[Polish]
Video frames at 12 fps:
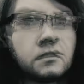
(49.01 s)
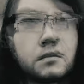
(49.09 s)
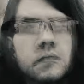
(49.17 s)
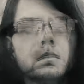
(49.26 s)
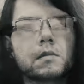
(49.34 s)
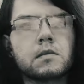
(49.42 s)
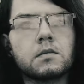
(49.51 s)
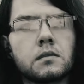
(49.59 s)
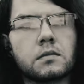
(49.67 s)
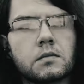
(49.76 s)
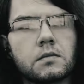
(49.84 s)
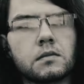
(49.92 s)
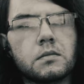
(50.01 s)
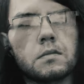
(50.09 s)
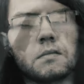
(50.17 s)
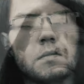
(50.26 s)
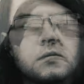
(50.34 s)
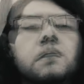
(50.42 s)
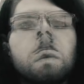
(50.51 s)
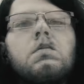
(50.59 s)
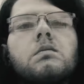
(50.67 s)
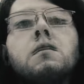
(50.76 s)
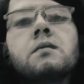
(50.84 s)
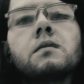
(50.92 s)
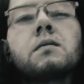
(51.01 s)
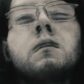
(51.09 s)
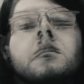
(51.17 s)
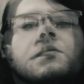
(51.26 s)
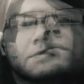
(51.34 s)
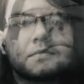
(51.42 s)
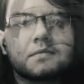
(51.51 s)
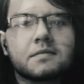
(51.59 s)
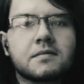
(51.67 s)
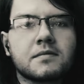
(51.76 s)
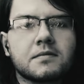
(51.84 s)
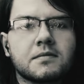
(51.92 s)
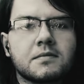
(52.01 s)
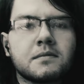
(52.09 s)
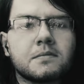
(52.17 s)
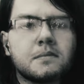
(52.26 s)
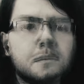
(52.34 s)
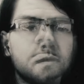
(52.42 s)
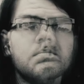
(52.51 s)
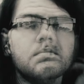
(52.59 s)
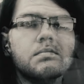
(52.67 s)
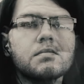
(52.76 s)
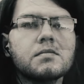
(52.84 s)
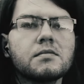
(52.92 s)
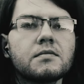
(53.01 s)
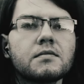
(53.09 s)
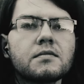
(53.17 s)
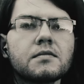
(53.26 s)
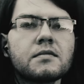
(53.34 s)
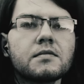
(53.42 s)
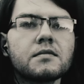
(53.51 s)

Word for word: Byłem tam. Praktycznie każdy tam był. Po